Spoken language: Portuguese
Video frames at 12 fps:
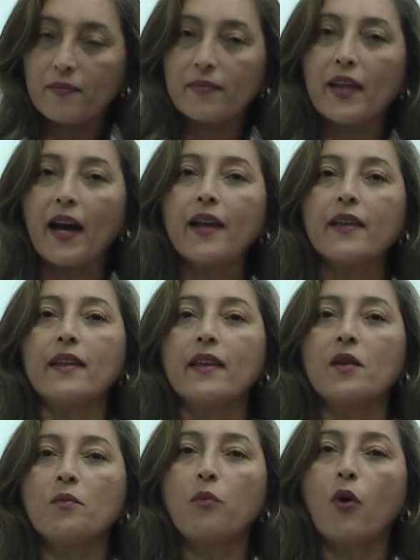daí
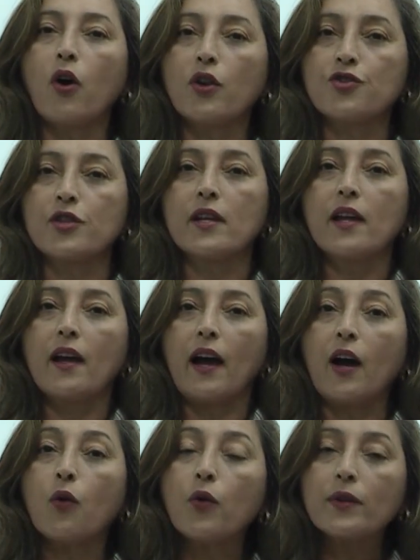pode
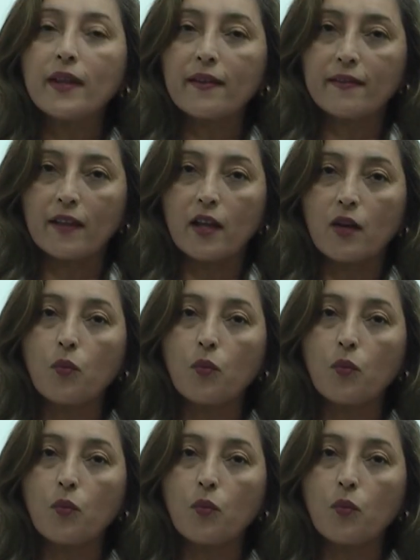acontecer